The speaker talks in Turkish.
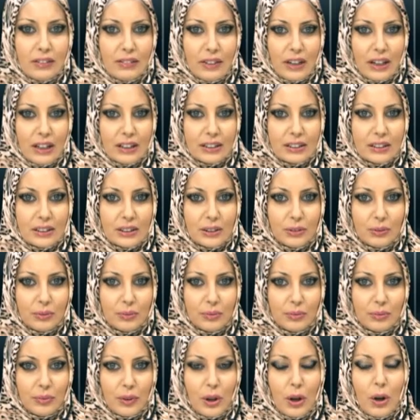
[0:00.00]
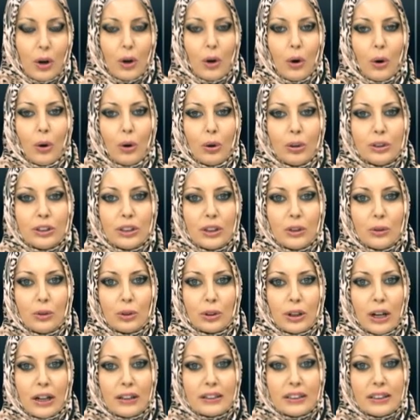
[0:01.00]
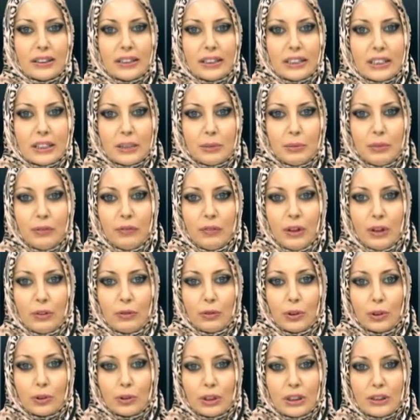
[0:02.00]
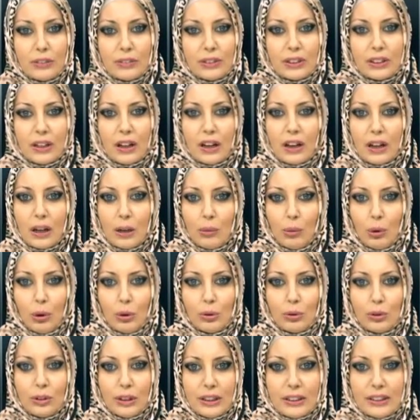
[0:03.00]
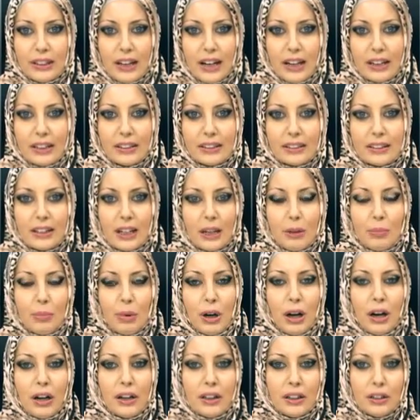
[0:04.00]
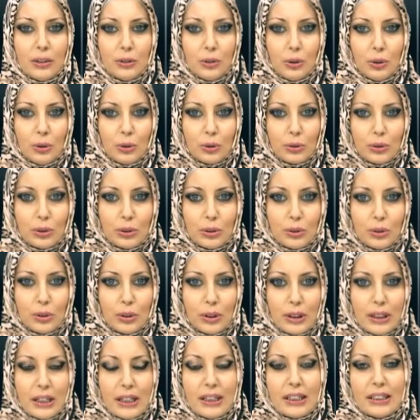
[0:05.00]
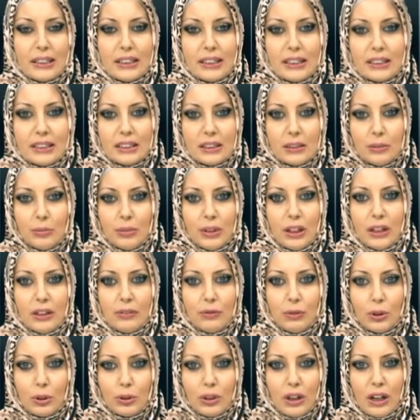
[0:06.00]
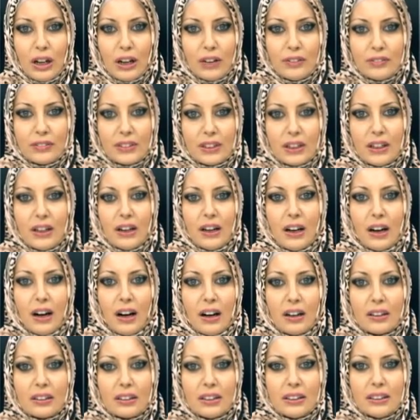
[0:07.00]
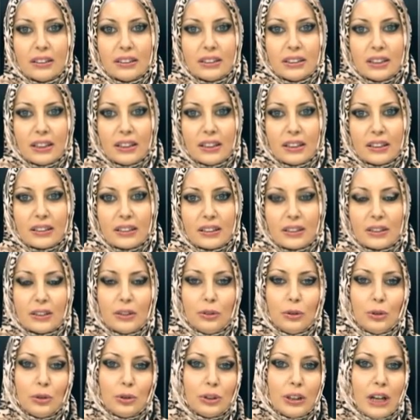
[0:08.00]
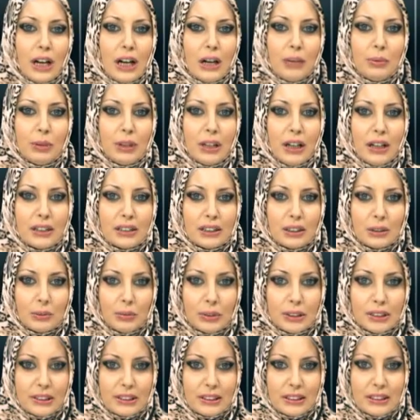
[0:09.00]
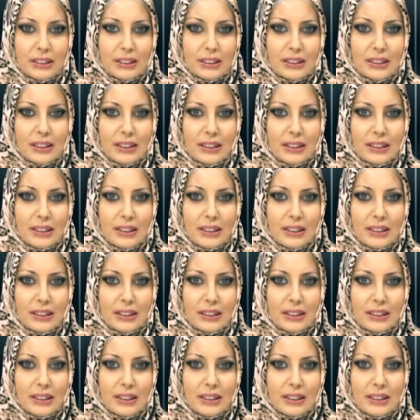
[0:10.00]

vardır. Oysa Kur'an'da resmin ve fotoğrafın haram olduğuna dair tek bir ayet yoktur. Resim de fotoğraf da Allah'ın sanatının güzel bir yansımasıdır.